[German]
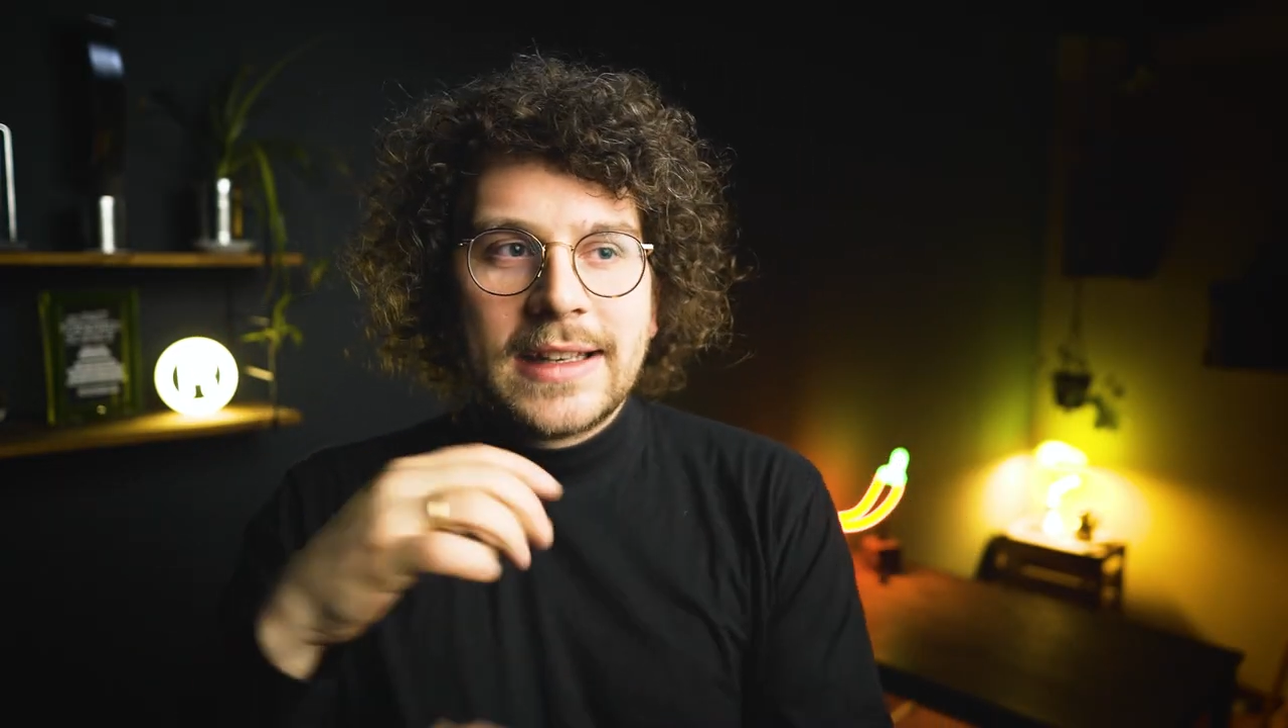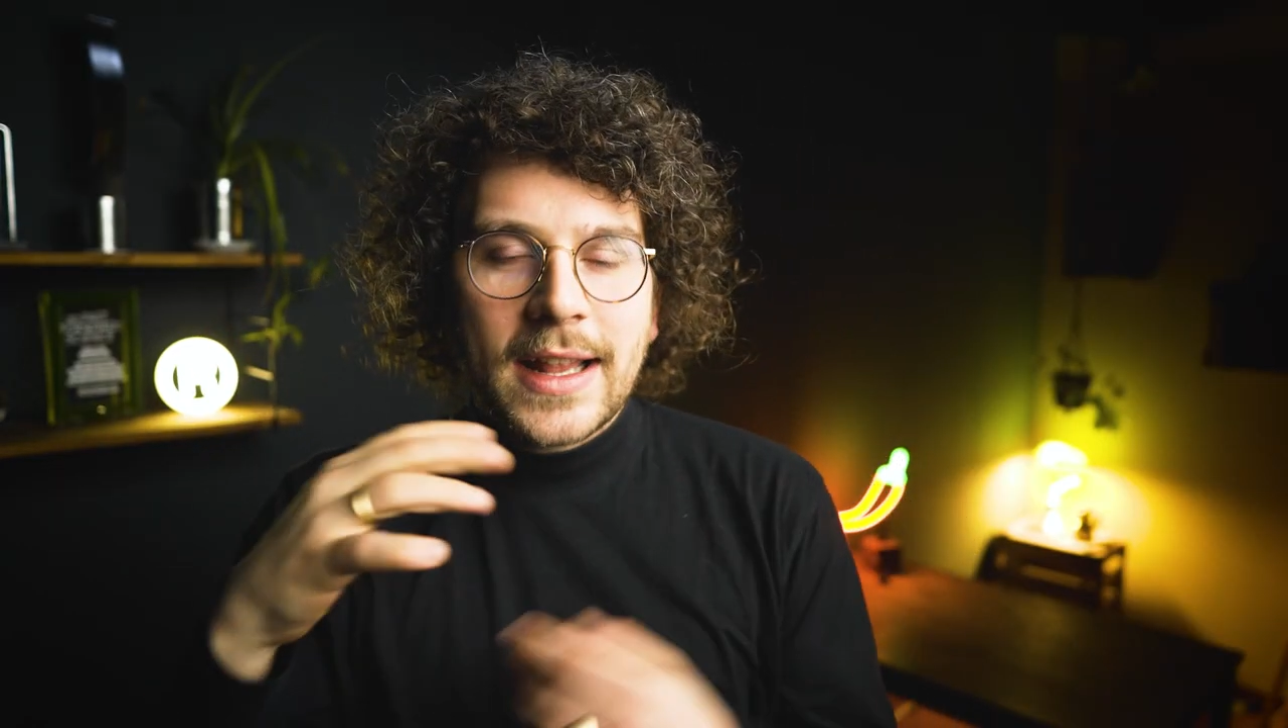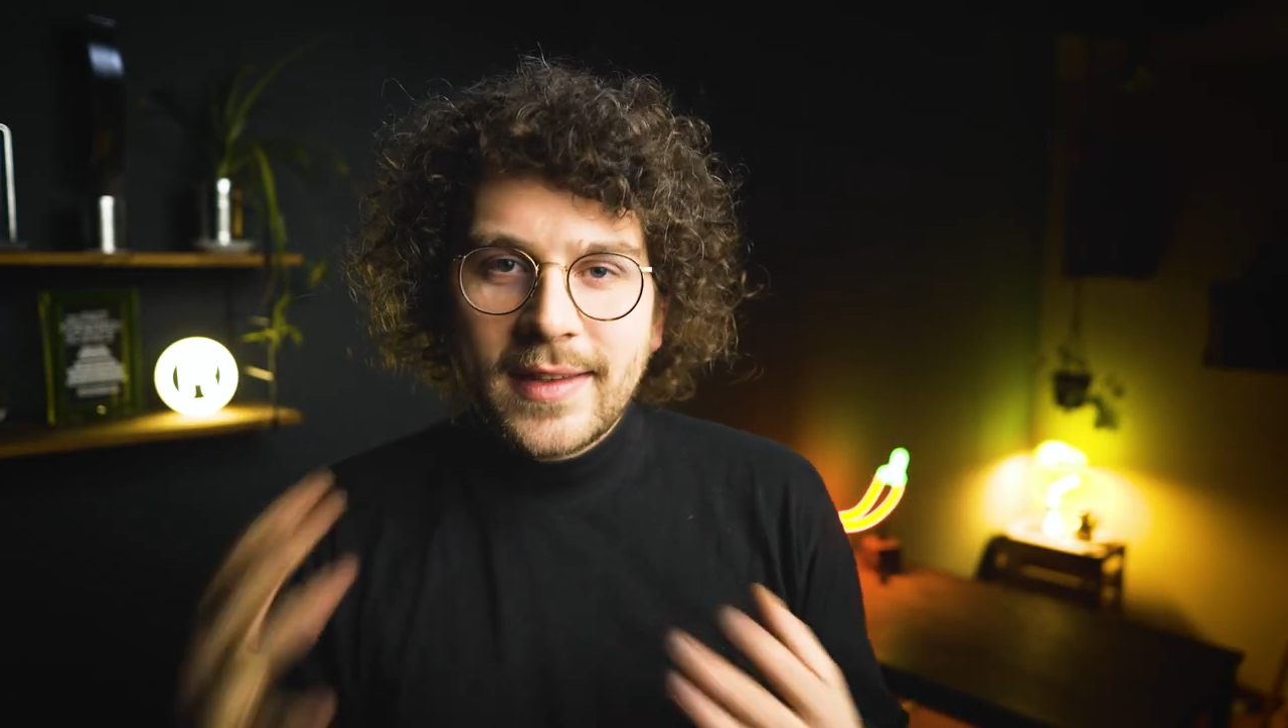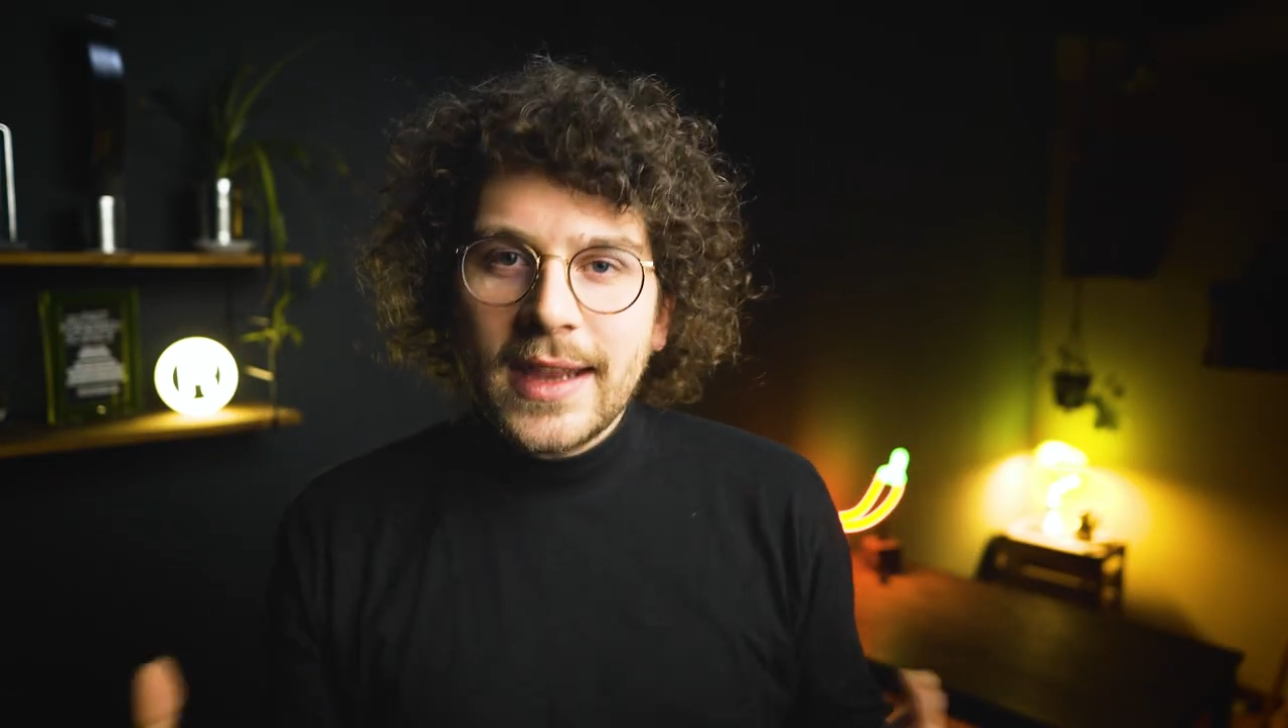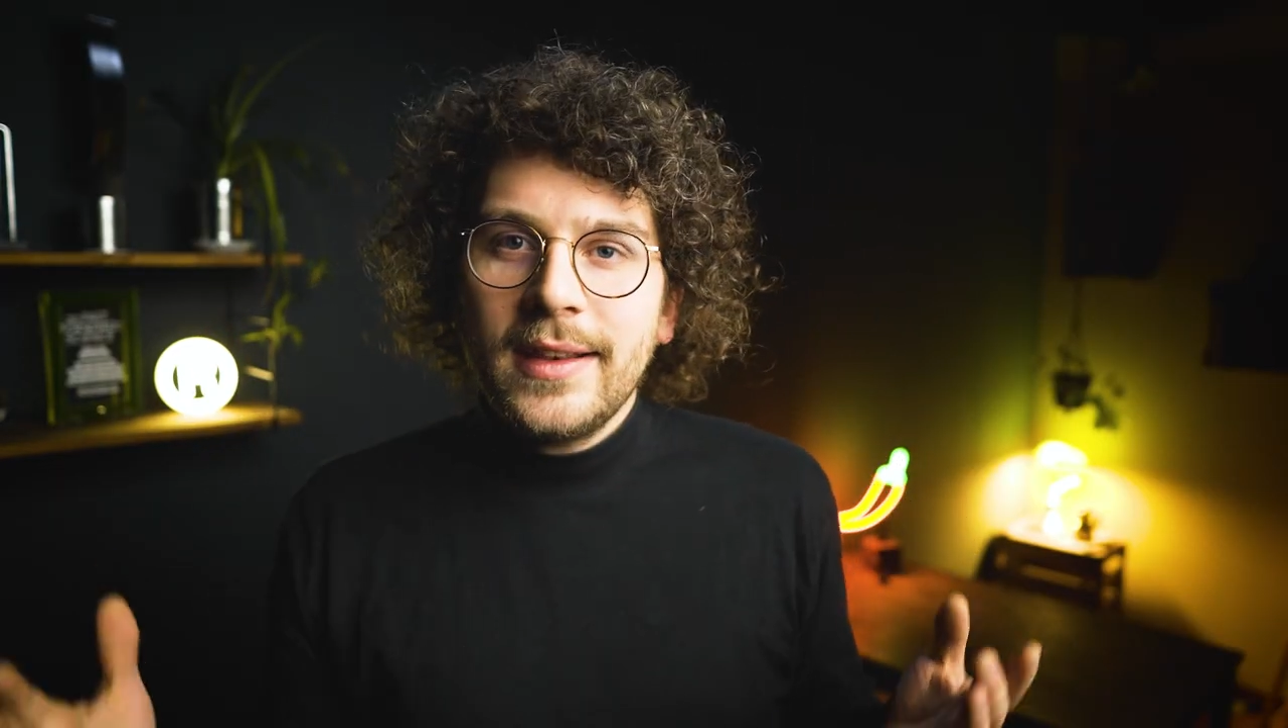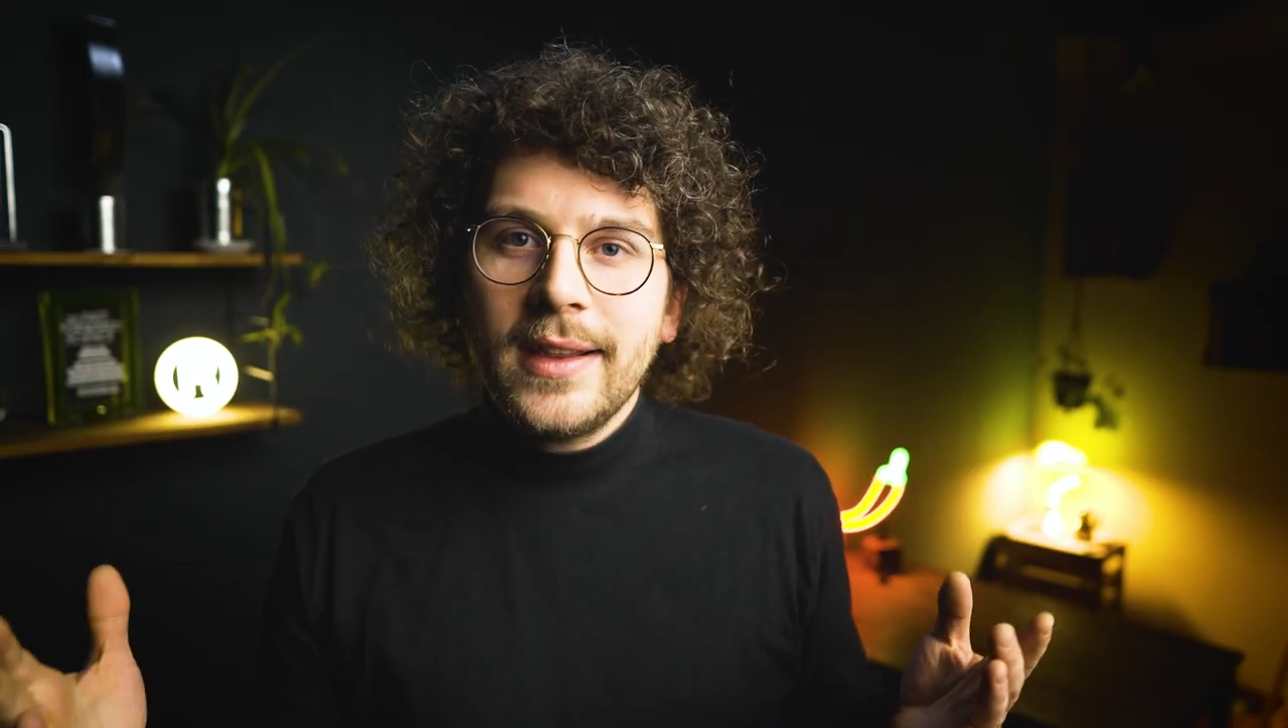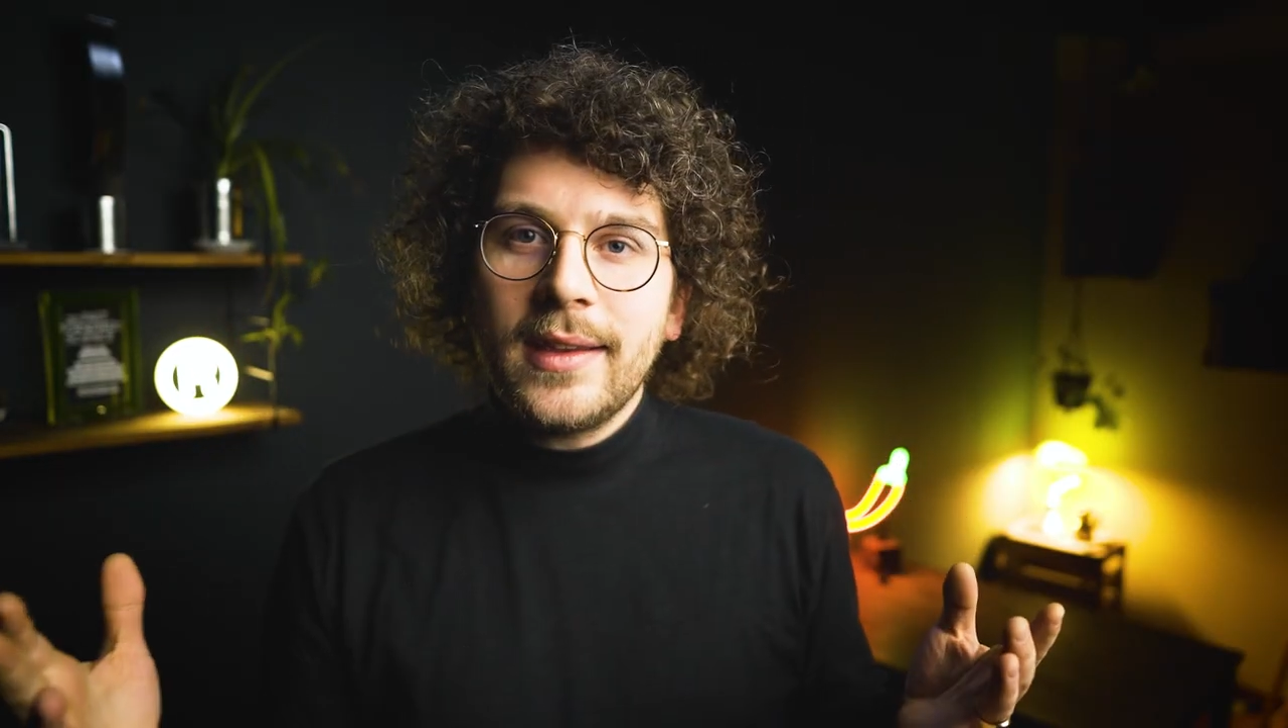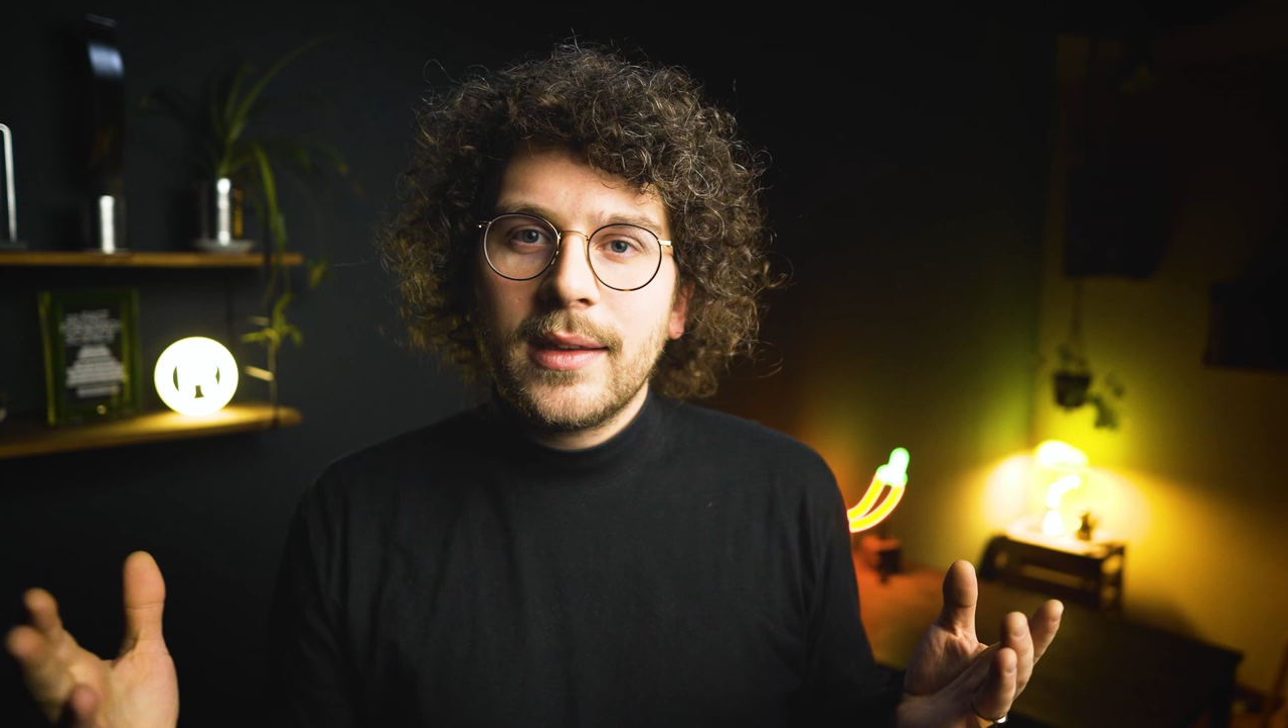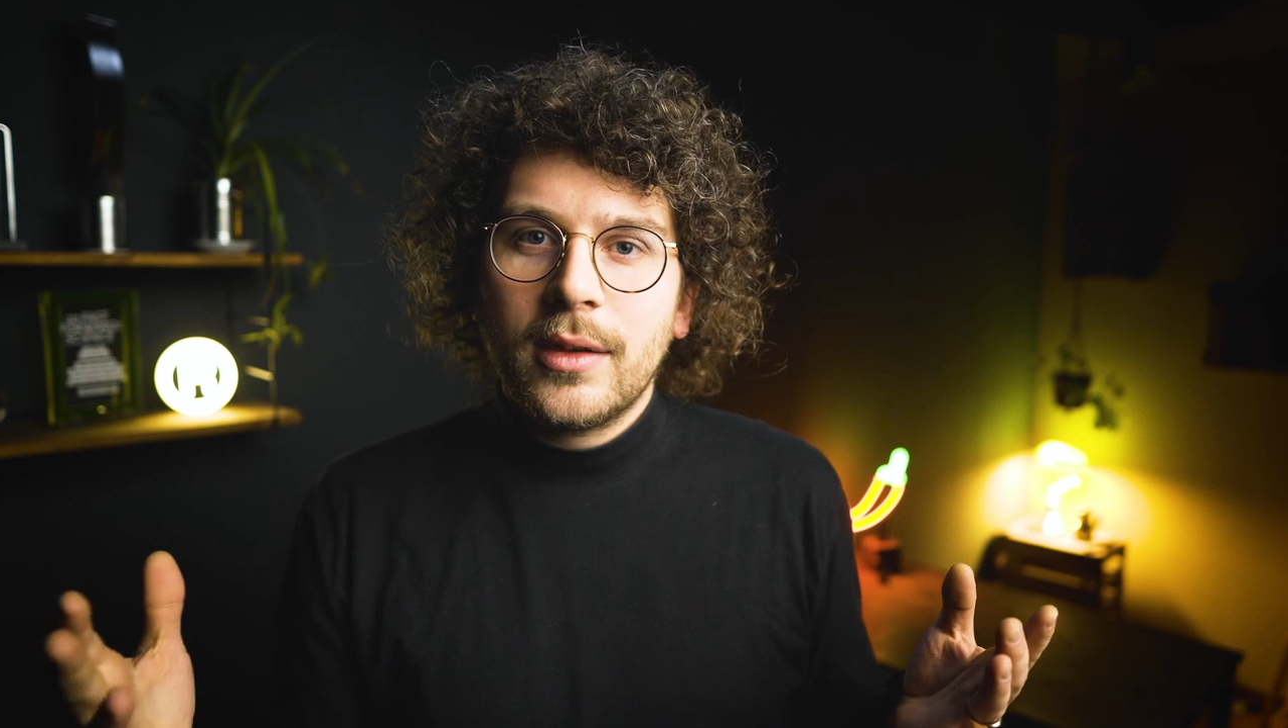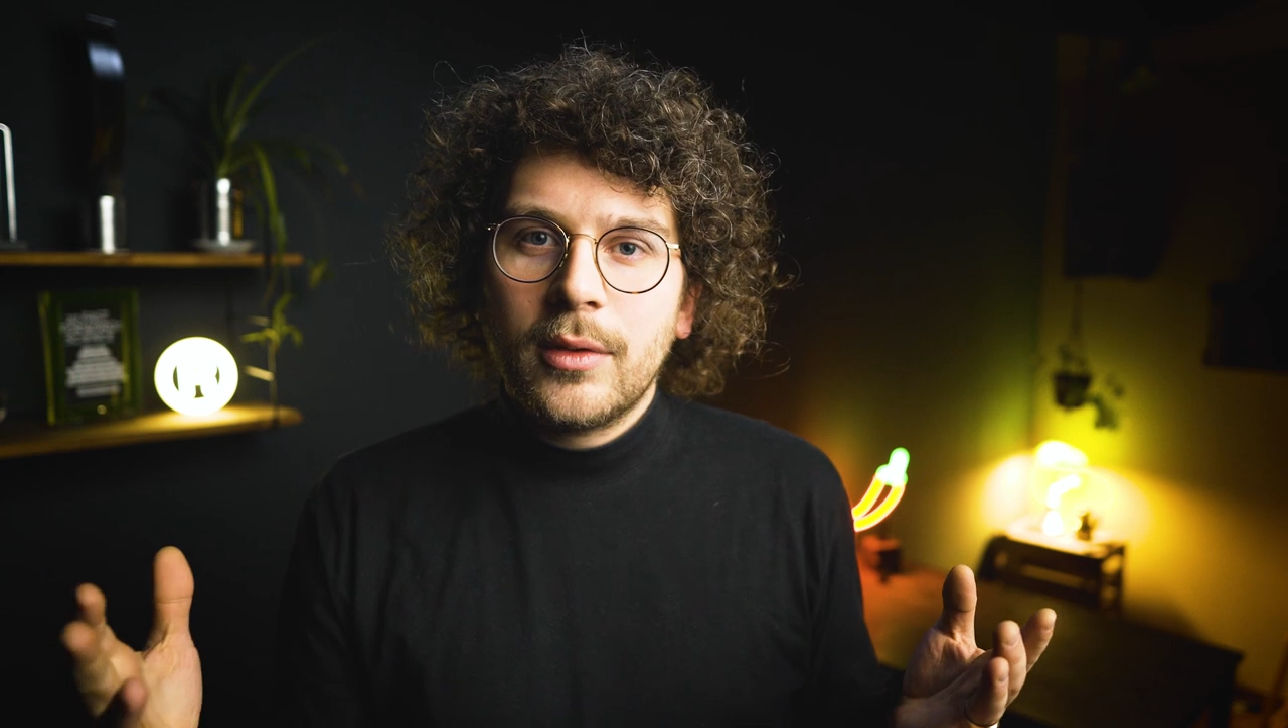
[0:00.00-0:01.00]

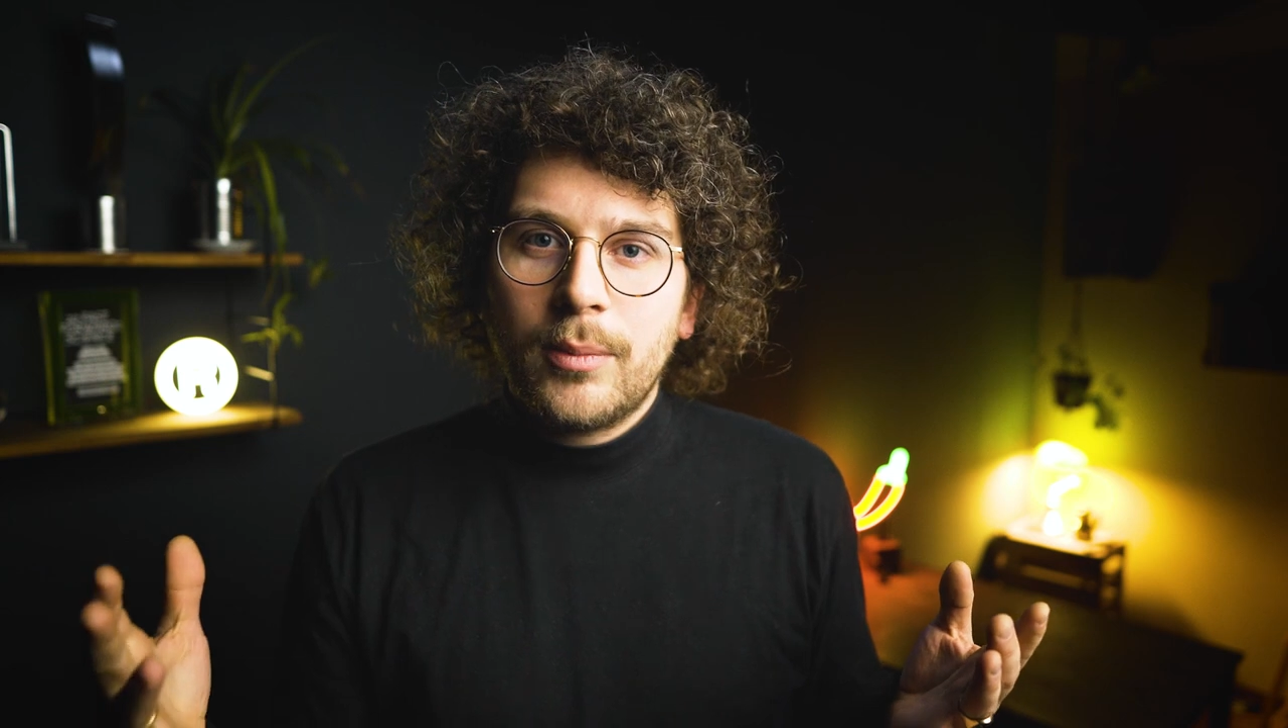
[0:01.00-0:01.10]
tatsächlich